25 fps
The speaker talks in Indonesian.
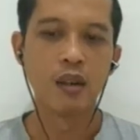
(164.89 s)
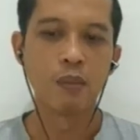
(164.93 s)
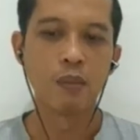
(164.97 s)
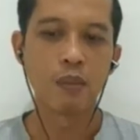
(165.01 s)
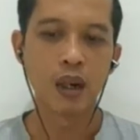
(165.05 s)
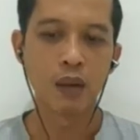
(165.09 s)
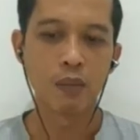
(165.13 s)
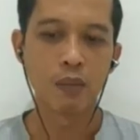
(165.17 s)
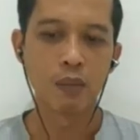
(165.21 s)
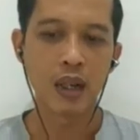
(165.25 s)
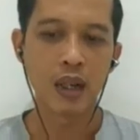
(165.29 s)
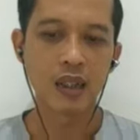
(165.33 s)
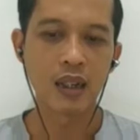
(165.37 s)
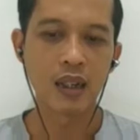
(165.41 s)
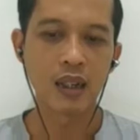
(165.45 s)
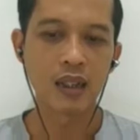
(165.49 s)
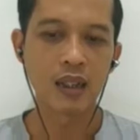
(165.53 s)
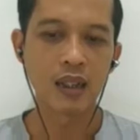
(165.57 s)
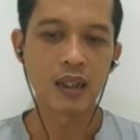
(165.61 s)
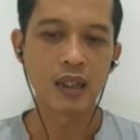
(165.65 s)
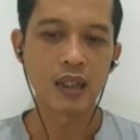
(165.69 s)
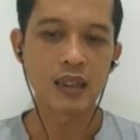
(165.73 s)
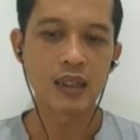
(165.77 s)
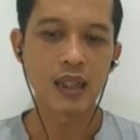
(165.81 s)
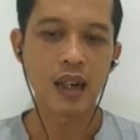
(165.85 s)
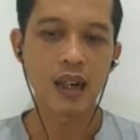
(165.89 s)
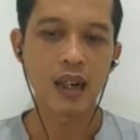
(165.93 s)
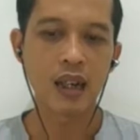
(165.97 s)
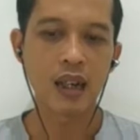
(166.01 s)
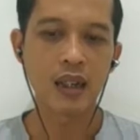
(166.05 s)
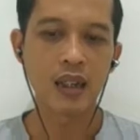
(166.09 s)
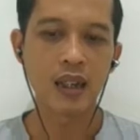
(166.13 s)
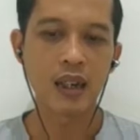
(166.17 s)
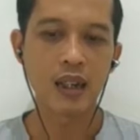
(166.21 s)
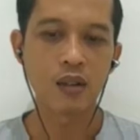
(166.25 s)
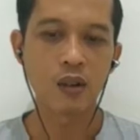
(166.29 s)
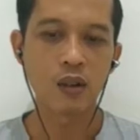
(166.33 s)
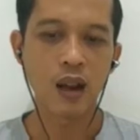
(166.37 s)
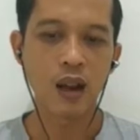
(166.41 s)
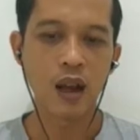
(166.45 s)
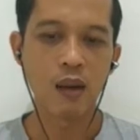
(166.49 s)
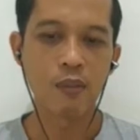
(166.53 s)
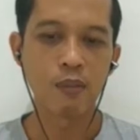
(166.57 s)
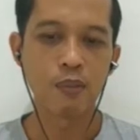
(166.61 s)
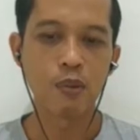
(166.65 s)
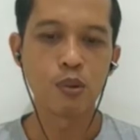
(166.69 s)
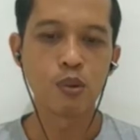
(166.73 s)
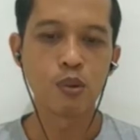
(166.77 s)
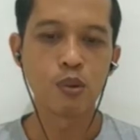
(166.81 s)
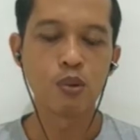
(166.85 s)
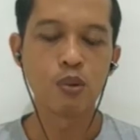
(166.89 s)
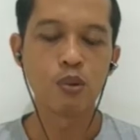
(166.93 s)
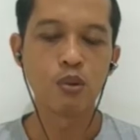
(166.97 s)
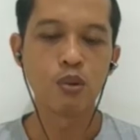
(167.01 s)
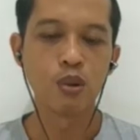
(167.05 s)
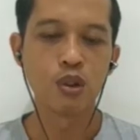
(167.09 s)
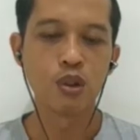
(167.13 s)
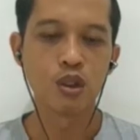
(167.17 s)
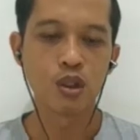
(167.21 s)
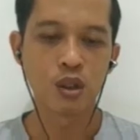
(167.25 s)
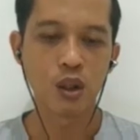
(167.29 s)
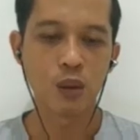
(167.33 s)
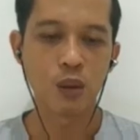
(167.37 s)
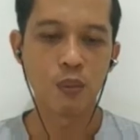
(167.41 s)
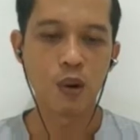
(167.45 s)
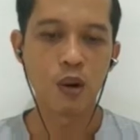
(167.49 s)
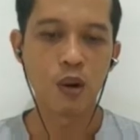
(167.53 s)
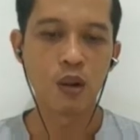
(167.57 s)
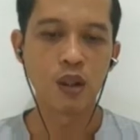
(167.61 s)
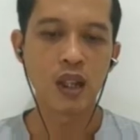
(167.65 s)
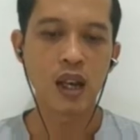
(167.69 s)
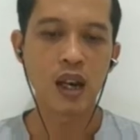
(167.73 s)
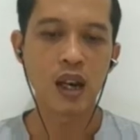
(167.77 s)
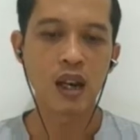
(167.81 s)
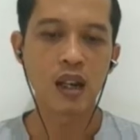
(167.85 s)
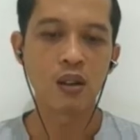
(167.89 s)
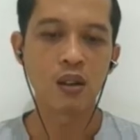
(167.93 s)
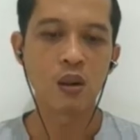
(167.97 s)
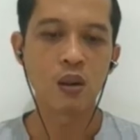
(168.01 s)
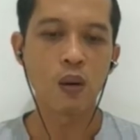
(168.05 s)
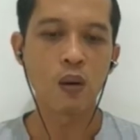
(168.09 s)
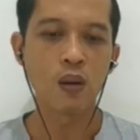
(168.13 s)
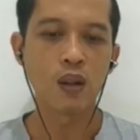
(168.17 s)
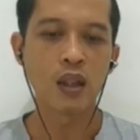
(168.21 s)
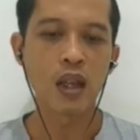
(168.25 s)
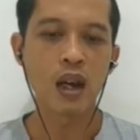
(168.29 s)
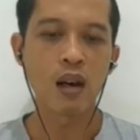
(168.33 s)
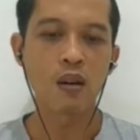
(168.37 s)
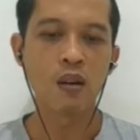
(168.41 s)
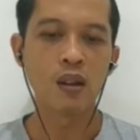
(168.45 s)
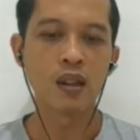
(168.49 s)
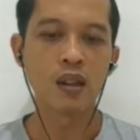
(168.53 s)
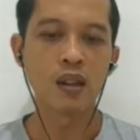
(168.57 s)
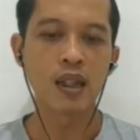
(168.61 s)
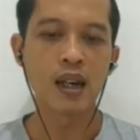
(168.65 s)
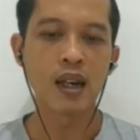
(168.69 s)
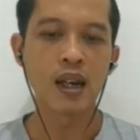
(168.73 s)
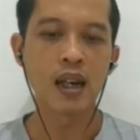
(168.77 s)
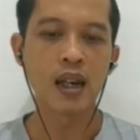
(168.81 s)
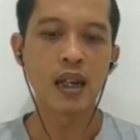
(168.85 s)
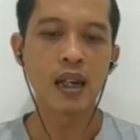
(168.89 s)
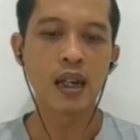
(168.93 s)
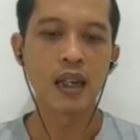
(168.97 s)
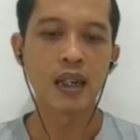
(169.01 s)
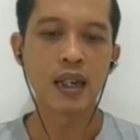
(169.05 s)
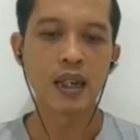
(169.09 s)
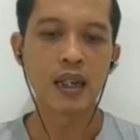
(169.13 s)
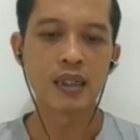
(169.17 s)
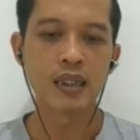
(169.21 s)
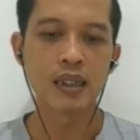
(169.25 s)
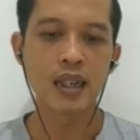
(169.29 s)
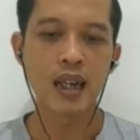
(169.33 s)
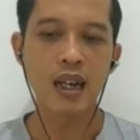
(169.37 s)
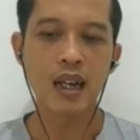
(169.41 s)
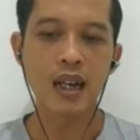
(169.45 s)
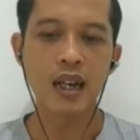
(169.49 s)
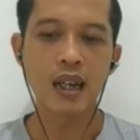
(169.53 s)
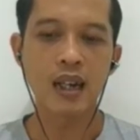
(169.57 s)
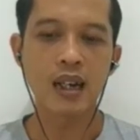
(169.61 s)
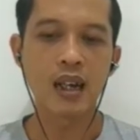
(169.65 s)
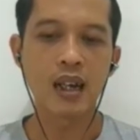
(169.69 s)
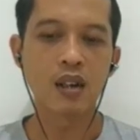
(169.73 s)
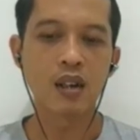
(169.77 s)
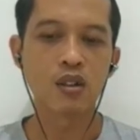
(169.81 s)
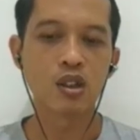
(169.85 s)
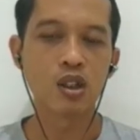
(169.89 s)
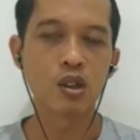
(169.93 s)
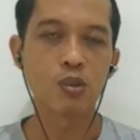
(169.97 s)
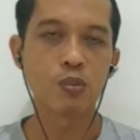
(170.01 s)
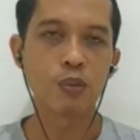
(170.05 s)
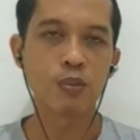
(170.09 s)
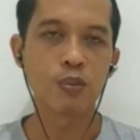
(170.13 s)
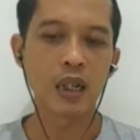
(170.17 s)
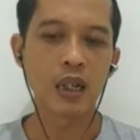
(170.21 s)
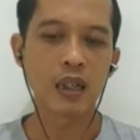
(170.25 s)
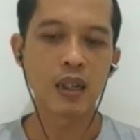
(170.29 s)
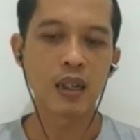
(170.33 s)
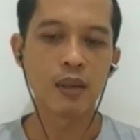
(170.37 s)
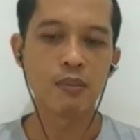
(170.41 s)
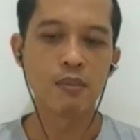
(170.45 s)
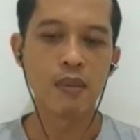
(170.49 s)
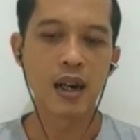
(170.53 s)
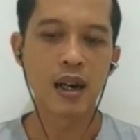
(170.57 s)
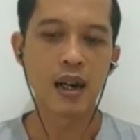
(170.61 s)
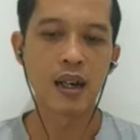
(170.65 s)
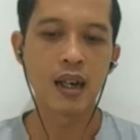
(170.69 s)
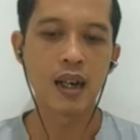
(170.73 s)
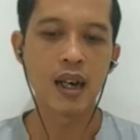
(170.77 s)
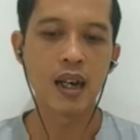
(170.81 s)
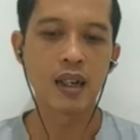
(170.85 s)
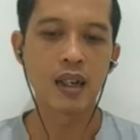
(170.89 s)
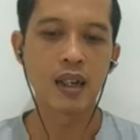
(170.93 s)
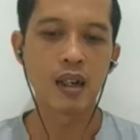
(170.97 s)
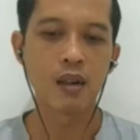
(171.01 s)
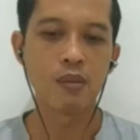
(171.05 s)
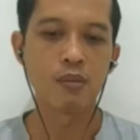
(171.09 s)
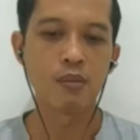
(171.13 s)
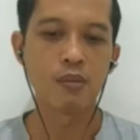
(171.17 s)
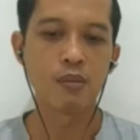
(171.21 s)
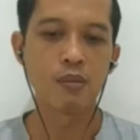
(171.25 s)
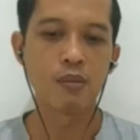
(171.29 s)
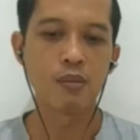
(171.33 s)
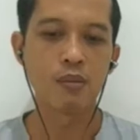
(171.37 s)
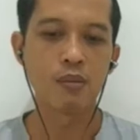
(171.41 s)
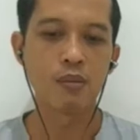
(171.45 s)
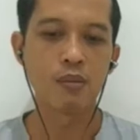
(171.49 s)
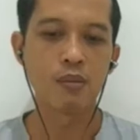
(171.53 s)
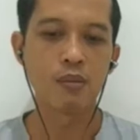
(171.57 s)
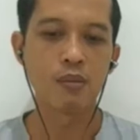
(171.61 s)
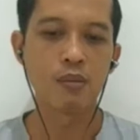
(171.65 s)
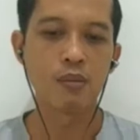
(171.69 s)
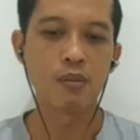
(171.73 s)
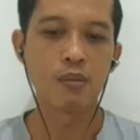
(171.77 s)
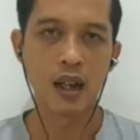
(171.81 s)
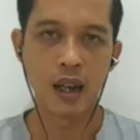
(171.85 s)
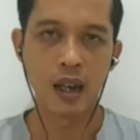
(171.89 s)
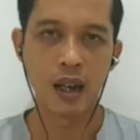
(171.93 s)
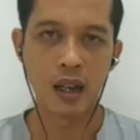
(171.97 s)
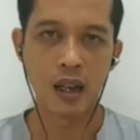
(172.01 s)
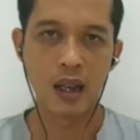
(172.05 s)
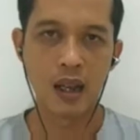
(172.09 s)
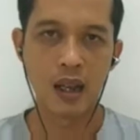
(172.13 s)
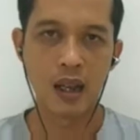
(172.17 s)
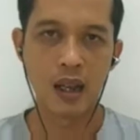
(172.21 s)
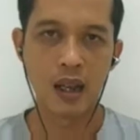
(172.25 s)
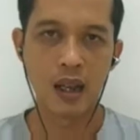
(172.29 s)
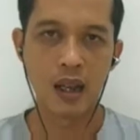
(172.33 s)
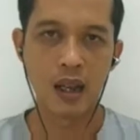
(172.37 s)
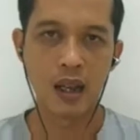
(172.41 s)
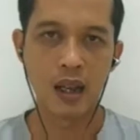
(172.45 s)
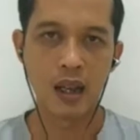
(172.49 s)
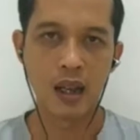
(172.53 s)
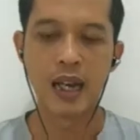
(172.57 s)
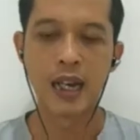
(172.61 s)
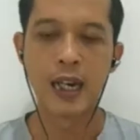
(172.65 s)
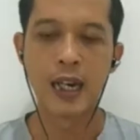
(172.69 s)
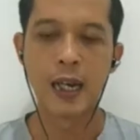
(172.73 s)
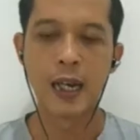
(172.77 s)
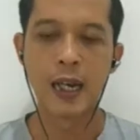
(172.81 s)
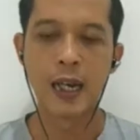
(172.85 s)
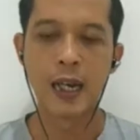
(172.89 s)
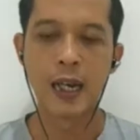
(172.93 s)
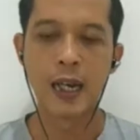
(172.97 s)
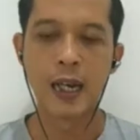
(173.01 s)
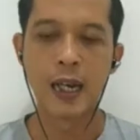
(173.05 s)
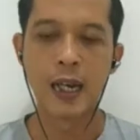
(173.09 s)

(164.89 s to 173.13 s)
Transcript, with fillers: Penempatan titik cahaya atau lampu, stop kontak atau kotak kontak, dan saklar harus mempertimbangkan kemudahan dalam pelayanan.